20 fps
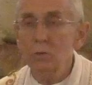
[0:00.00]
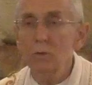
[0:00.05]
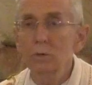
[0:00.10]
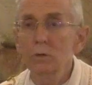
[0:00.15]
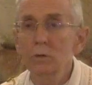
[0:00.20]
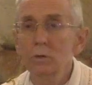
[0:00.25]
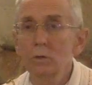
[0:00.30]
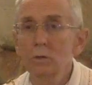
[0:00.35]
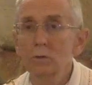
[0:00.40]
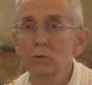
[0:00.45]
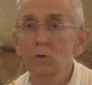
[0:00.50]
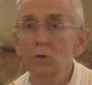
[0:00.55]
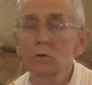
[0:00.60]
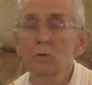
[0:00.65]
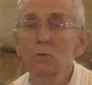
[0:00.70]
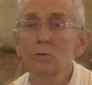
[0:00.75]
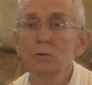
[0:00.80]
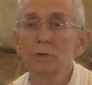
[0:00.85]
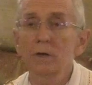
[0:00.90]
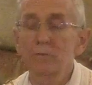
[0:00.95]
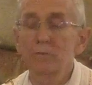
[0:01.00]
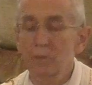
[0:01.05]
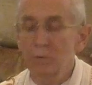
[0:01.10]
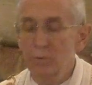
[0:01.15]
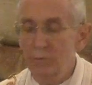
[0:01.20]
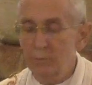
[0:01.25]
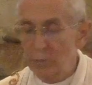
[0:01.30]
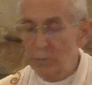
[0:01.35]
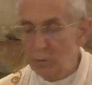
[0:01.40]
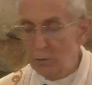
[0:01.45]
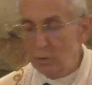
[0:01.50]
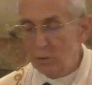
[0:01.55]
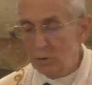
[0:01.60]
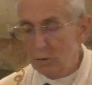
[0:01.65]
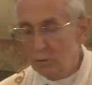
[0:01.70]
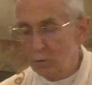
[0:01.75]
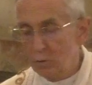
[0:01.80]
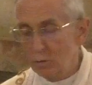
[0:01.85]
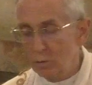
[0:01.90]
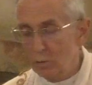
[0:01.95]
ce que nous avons vu
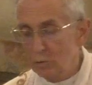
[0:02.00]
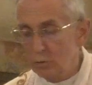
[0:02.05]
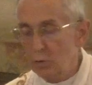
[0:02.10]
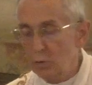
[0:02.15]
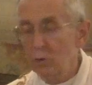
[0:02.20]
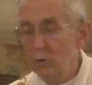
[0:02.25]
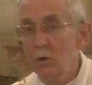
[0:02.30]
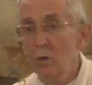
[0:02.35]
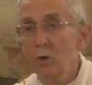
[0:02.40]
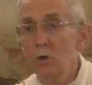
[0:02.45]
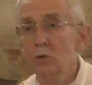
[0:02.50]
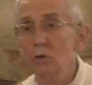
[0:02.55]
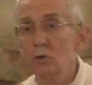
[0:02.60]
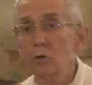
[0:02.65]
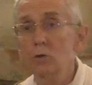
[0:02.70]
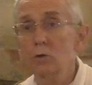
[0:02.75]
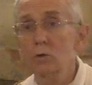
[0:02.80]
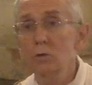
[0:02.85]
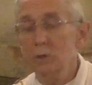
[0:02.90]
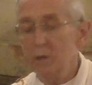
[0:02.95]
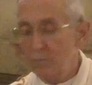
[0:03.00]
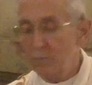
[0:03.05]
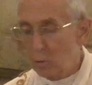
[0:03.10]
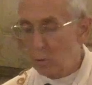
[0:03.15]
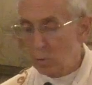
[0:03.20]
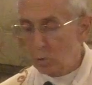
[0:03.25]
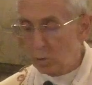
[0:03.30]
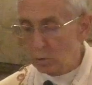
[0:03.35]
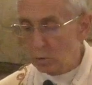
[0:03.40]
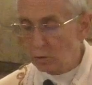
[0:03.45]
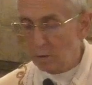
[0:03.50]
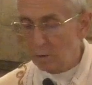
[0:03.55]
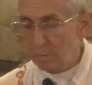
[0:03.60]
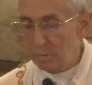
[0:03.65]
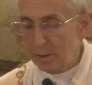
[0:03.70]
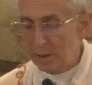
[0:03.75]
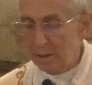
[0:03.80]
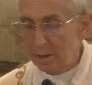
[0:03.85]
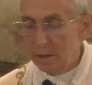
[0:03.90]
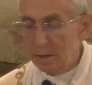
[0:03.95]
de nos yeux, ce que nous avons
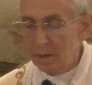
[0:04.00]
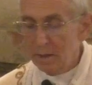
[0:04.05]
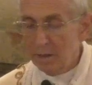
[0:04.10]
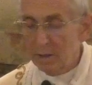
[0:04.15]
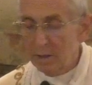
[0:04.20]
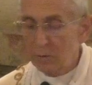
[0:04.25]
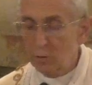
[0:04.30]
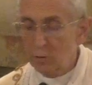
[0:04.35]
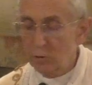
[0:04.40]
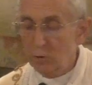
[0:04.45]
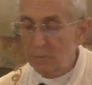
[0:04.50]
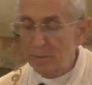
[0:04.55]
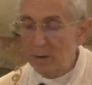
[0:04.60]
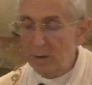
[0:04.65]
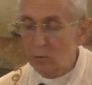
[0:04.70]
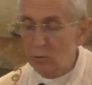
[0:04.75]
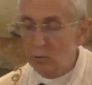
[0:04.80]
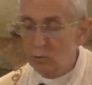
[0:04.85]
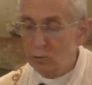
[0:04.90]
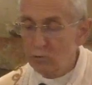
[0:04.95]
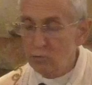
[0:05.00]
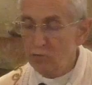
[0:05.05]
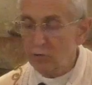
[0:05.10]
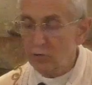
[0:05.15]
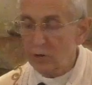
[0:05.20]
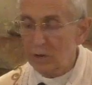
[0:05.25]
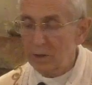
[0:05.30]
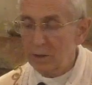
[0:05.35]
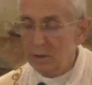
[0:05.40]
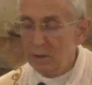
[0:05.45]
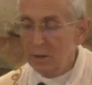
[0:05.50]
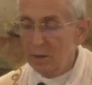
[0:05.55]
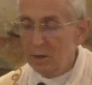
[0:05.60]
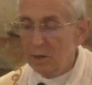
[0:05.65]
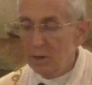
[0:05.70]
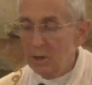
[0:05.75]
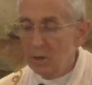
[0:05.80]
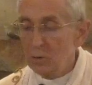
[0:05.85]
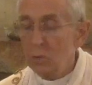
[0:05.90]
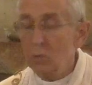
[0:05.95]
contemplé et que nos mains ont touché.
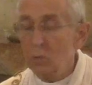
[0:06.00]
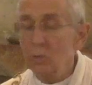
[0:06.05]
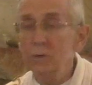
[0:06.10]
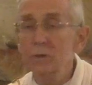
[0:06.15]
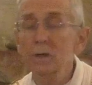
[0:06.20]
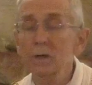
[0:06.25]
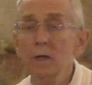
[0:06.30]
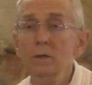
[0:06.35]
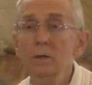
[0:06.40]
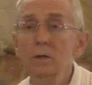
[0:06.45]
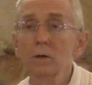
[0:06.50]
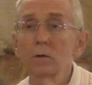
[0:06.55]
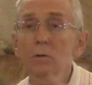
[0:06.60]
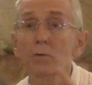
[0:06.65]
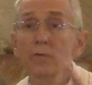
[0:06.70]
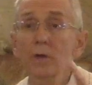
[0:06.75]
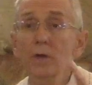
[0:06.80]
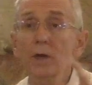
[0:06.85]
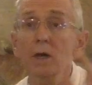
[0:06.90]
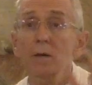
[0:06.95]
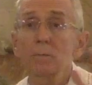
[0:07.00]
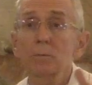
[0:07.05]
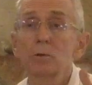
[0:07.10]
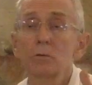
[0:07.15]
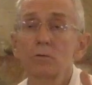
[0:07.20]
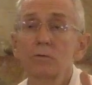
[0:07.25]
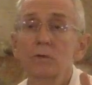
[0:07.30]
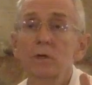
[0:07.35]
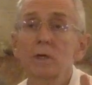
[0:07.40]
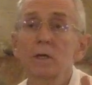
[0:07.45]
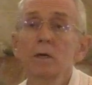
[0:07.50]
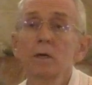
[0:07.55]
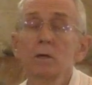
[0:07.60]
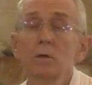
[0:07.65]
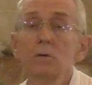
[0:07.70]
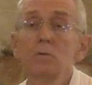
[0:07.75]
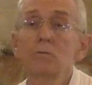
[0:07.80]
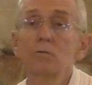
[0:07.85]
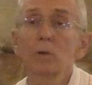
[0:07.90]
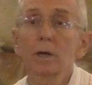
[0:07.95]
Concernant le Verbe de vie, nous
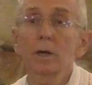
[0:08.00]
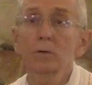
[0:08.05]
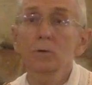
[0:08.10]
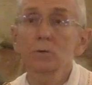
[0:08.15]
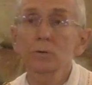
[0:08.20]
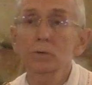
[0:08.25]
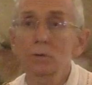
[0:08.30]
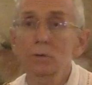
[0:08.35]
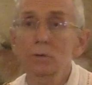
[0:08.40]
vous l'annonçons.